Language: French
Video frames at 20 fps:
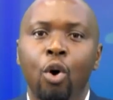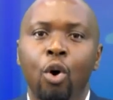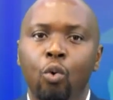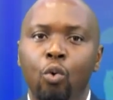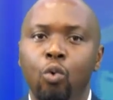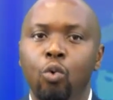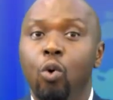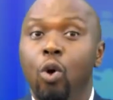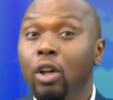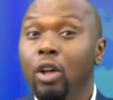
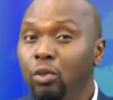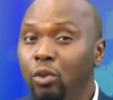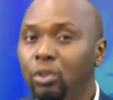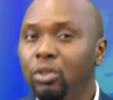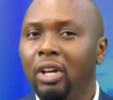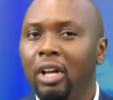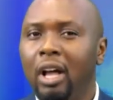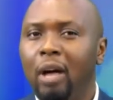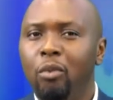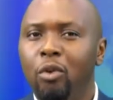ou un
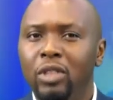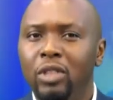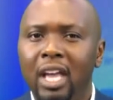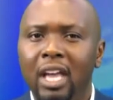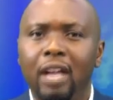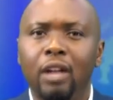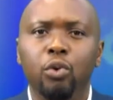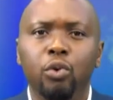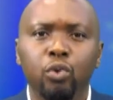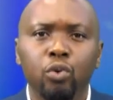autre
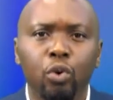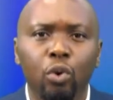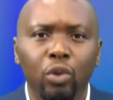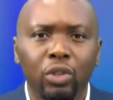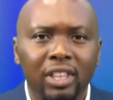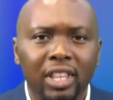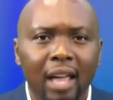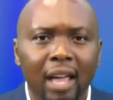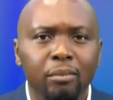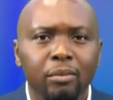Gabonais élu au
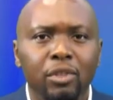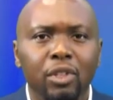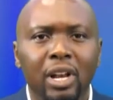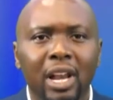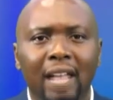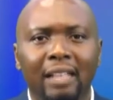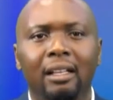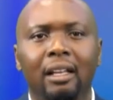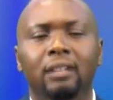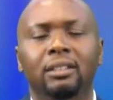thème de
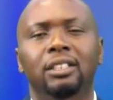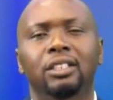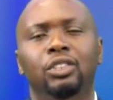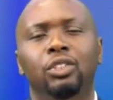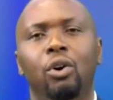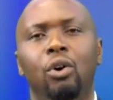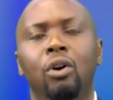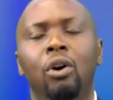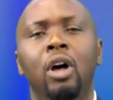la transition